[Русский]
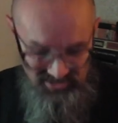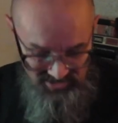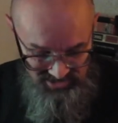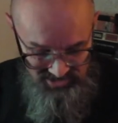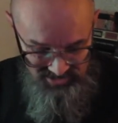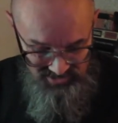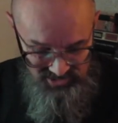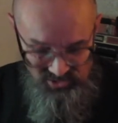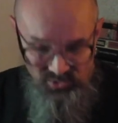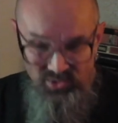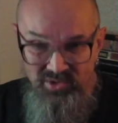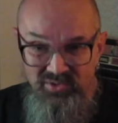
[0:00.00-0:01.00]
и
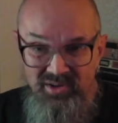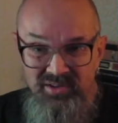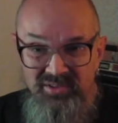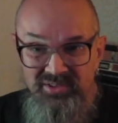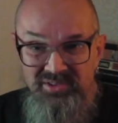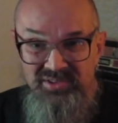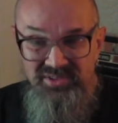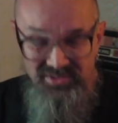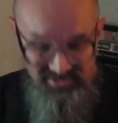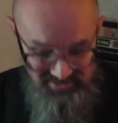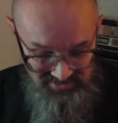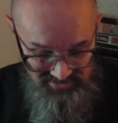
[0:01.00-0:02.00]
роково
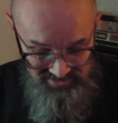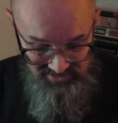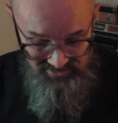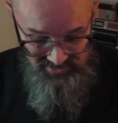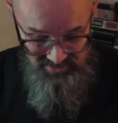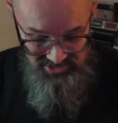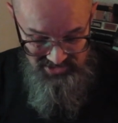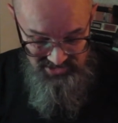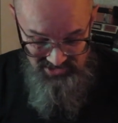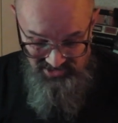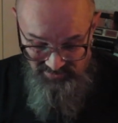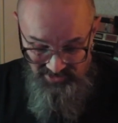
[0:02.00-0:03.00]
вместе
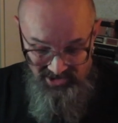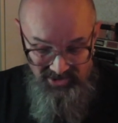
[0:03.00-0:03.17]
с тем.